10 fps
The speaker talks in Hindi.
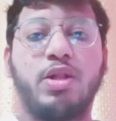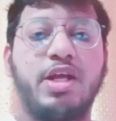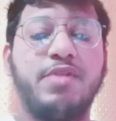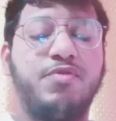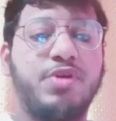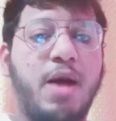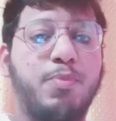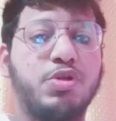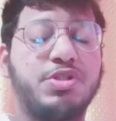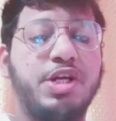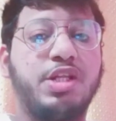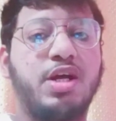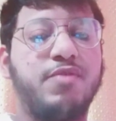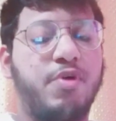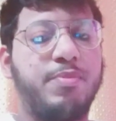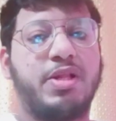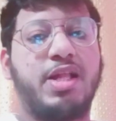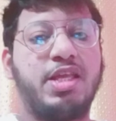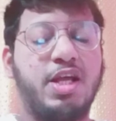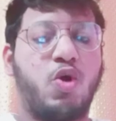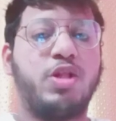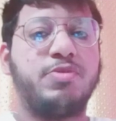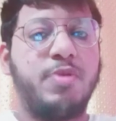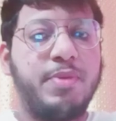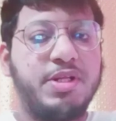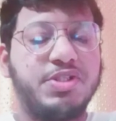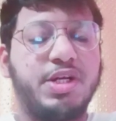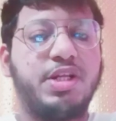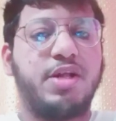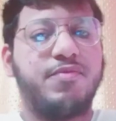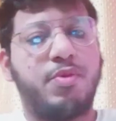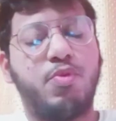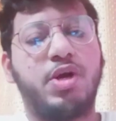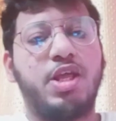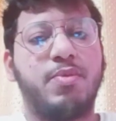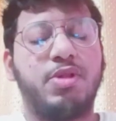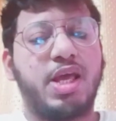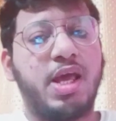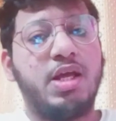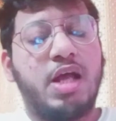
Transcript: ऑनलाइन आपको सीट कंफर्म करना है ये कॉलेज में मेरी सीट कंफर्म हो गई है बोल के